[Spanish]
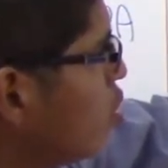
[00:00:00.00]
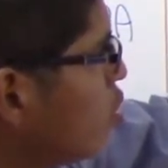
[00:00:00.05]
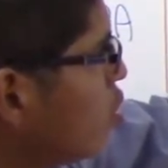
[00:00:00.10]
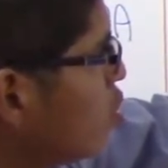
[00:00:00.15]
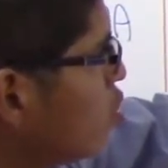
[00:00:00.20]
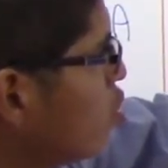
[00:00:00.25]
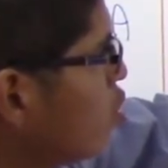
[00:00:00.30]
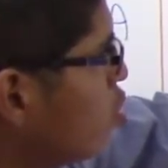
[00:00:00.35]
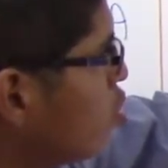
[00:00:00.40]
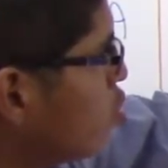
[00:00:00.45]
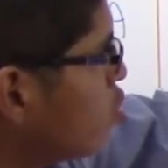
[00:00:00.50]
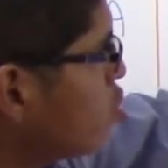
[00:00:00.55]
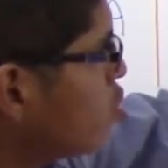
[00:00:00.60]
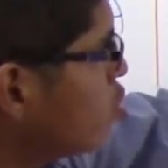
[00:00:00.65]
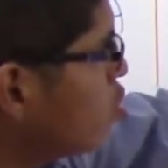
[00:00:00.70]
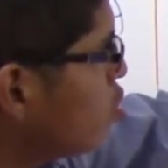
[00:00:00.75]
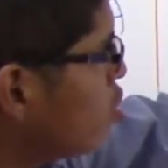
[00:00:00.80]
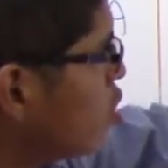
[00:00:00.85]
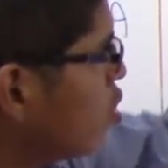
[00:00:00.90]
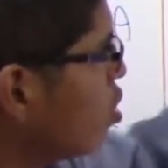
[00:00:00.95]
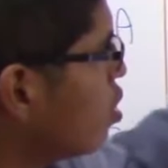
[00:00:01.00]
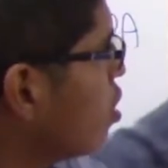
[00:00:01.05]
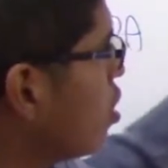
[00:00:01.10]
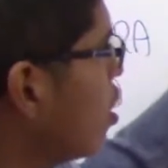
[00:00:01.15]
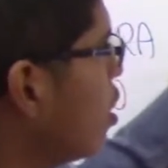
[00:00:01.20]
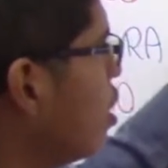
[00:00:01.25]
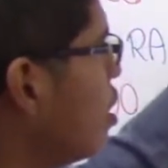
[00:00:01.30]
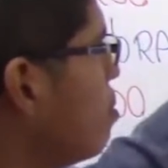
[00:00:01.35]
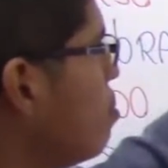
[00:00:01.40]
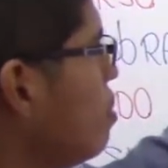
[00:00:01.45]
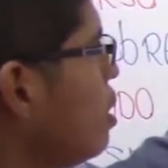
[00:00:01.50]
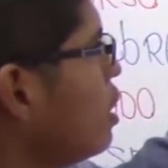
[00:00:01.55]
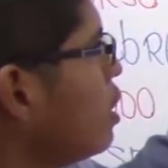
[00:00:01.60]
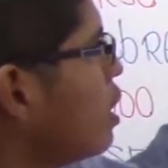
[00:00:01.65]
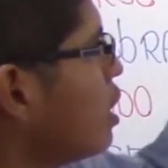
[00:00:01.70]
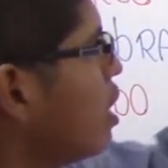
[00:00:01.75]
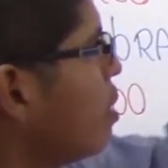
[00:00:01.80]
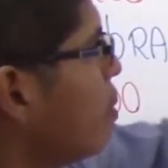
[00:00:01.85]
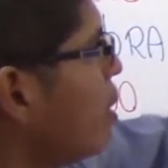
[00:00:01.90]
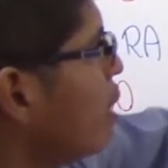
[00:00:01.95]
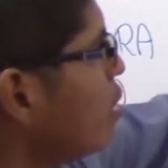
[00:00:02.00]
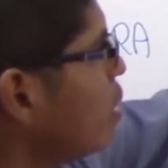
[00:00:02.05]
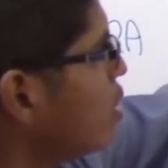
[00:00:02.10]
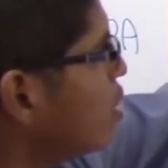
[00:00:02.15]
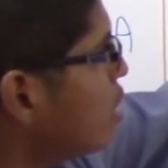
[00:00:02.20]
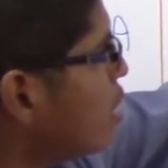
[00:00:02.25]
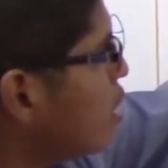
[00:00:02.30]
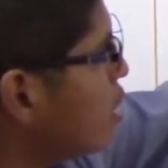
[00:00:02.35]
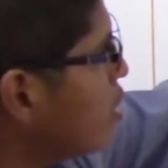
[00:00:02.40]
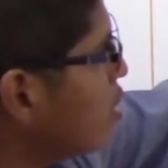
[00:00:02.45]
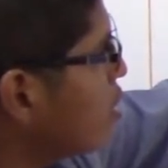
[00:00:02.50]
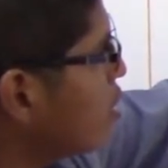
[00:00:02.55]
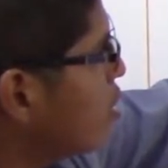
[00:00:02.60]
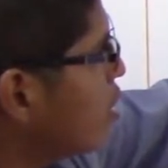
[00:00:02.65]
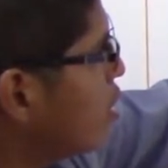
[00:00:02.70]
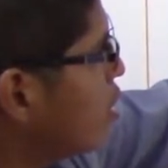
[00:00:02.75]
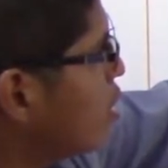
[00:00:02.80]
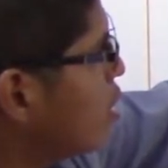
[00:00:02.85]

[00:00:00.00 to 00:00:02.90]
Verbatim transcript: 2, mitad de 26,